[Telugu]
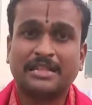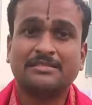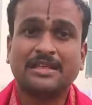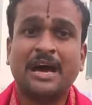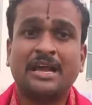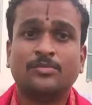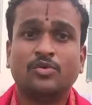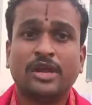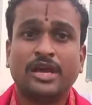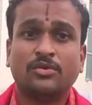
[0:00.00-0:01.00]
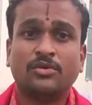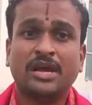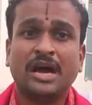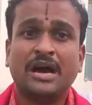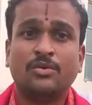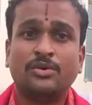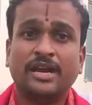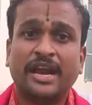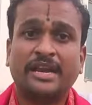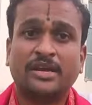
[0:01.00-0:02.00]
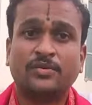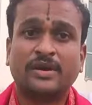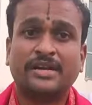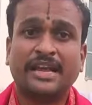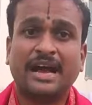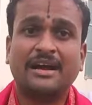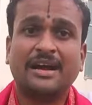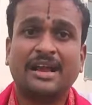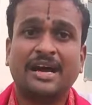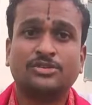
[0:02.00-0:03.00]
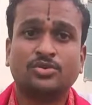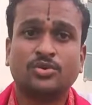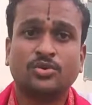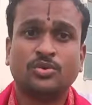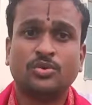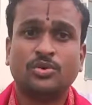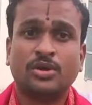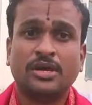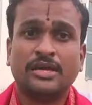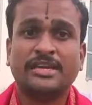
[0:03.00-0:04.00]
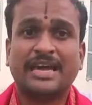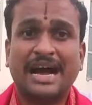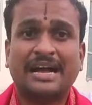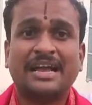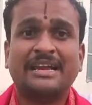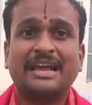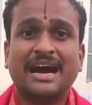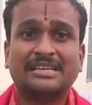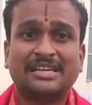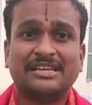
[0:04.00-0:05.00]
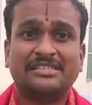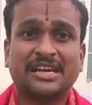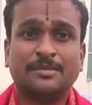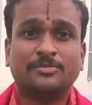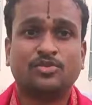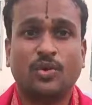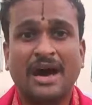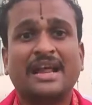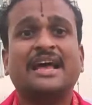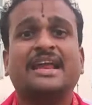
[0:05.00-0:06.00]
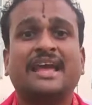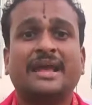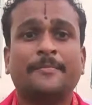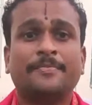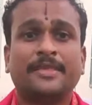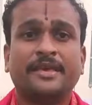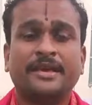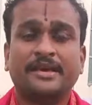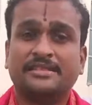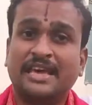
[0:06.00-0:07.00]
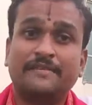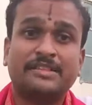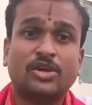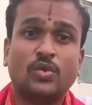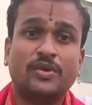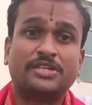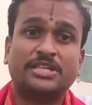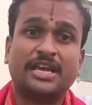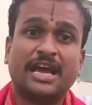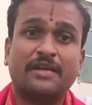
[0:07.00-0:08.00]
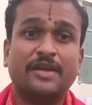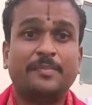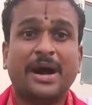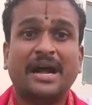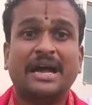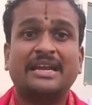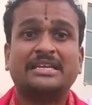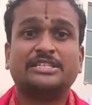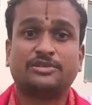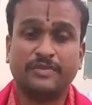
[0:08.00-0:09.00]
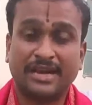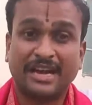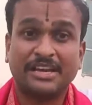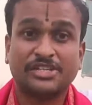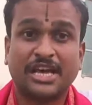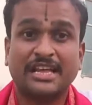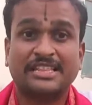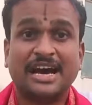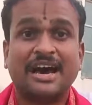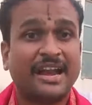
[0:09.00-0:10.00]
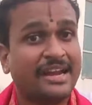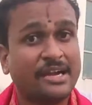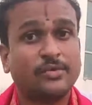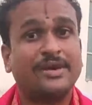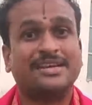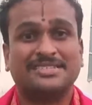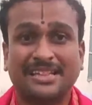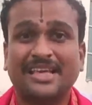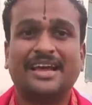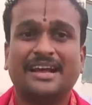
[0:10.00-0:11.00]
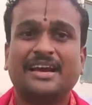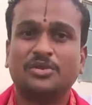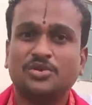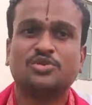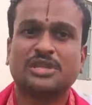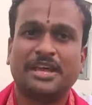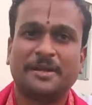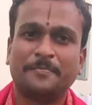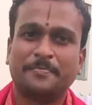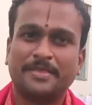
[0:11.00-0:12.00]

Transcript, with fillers: సంతానము లేకుండా ఉండేటటువంటి అంగరాజు ఈ యాగాన్ని ఆచరించడం ద్వారానే దేవతలు వచ్చి హవిర్భాగాన్ని స్వీకరించలేదా అనేటటువంటి సందేహం కలుగుతుంది